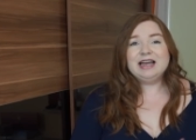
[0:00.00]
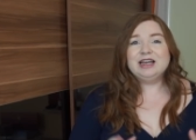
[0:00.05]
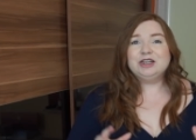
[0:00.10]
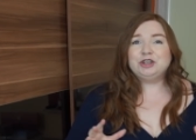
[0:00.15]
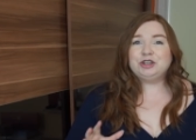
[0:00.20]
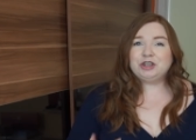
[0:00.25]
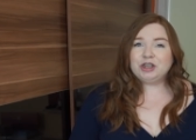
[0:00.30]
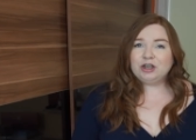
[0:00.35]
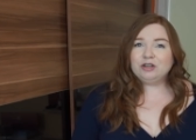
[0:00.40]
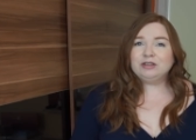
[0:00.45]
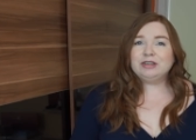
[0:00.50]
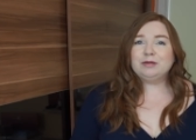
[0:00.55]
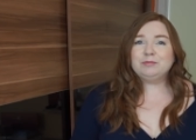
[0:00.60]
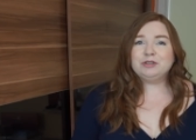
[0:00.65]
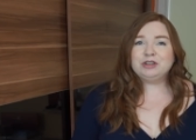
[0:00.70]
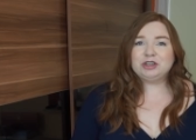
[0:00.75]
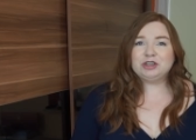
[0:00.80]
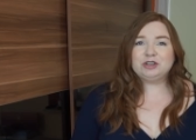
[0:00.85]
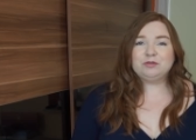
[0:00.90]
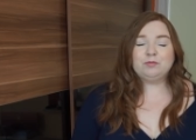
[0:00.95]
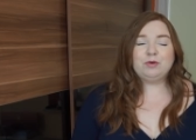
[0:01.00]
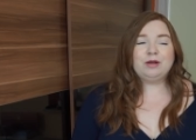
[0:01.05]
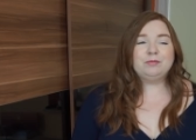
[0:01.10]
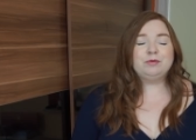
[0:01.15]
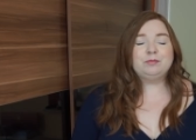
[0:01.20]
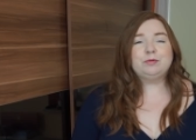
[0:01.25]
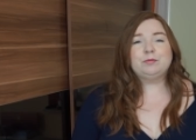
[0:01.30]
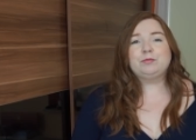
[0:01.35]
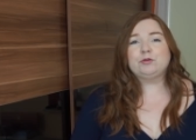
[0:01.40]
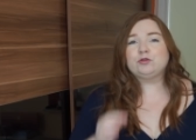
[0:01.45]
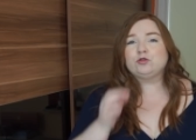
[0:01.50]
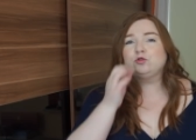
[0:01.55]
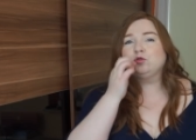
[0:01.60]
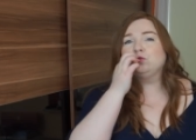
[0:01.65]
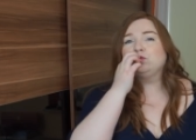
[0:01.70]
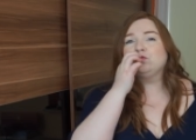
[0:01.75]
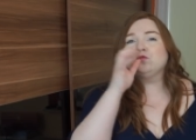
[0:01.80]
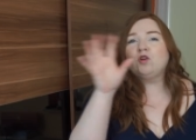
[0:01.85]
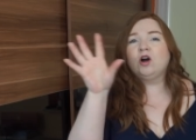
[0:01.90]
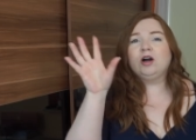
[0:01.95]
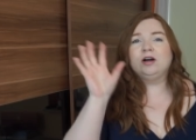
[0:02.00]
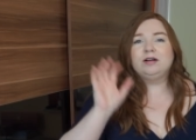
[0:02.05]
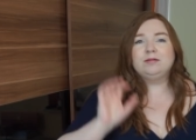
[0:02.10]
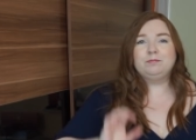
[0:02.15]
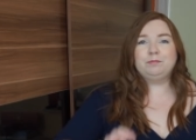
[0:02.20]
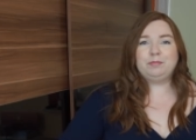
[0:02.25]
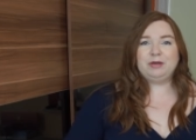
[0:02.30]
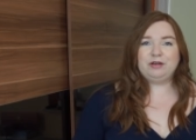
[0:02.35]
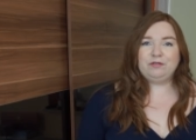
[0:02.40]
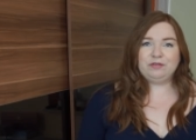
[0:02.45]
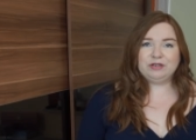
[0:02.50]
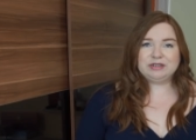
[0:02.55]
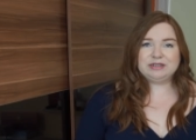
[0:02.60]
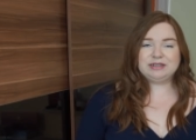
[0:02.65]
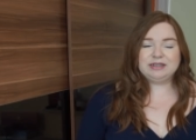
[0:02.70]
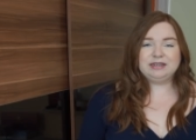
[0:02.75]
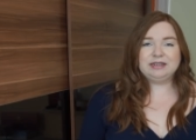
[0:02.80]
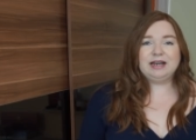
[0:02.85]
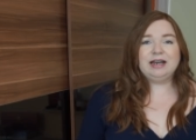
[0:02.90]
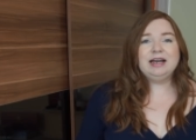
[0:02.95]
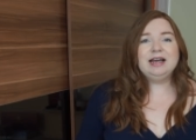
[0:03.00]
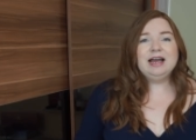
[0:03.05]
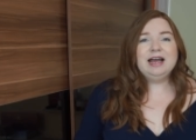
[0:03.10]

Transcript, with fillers: zielona myślę, że byłaby po prostu mm, perfekcyjna.